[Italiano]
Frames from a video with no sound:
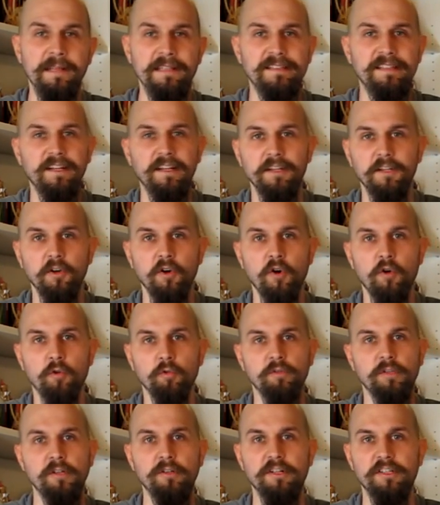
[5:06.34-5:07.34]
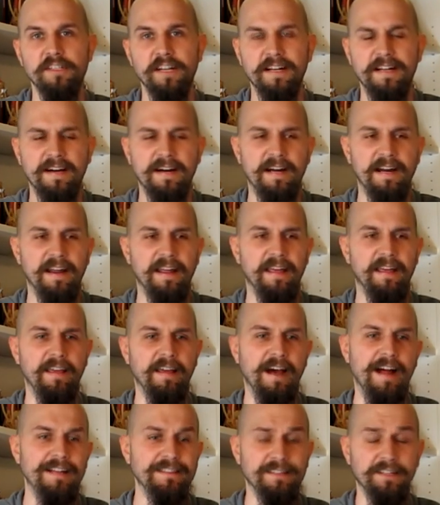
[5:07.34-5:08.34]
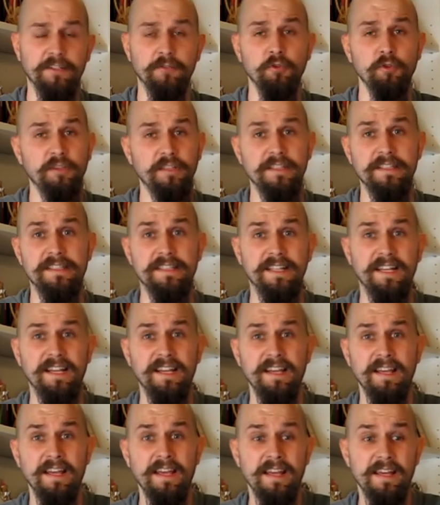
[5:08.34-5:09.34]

mentre io continuo a cercare altre notizie